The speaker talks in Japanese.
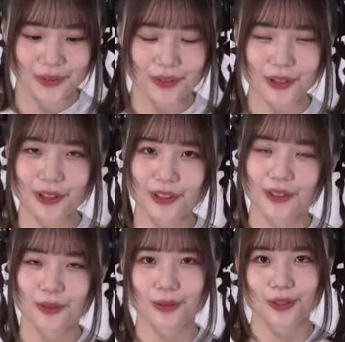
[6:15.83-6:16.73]
あいい
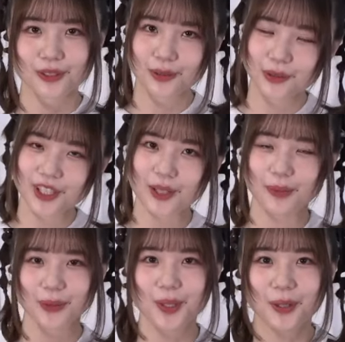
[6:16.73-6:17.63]
これちょうどいいか
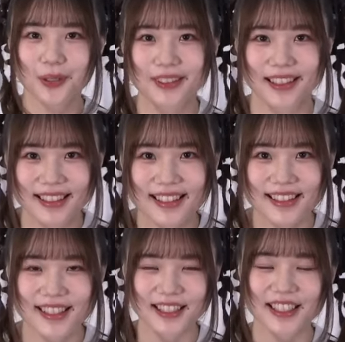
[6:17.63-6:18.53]
もと思って
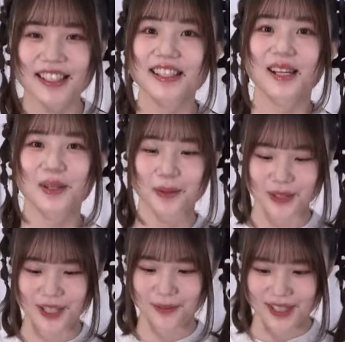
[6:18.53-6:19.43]
つけた次第でご
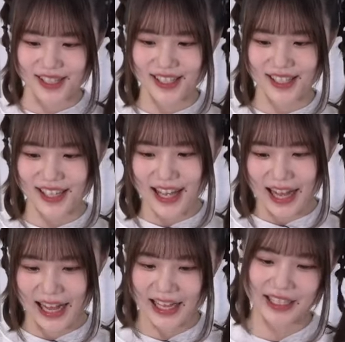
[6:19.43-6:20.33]
ざいます。
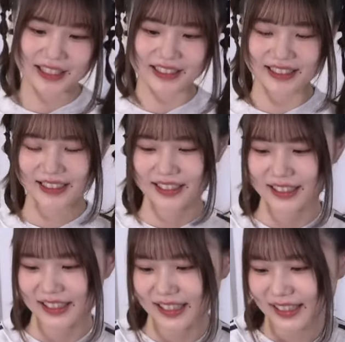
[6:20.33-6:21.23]
はい
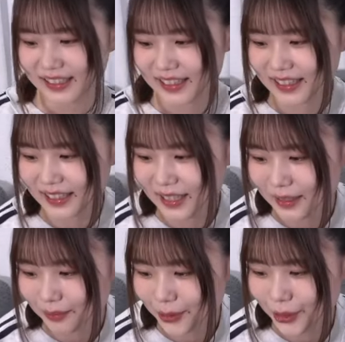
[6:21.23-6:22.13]
です
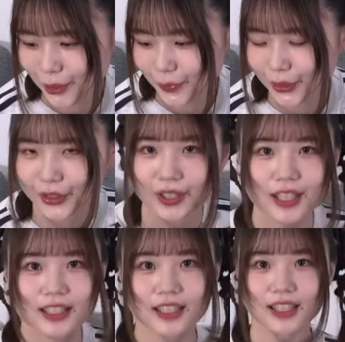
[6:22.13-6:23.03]
ね、ブログも読んでく
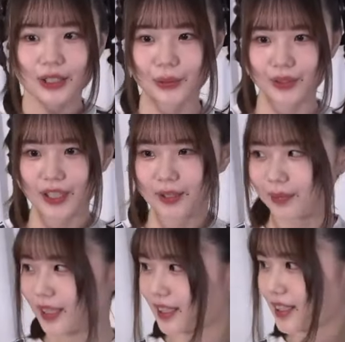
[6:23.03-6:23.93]
ださってありがとうござい
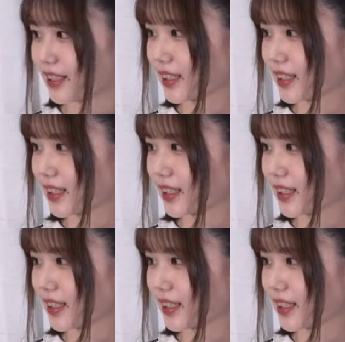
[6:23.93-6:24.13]
ます。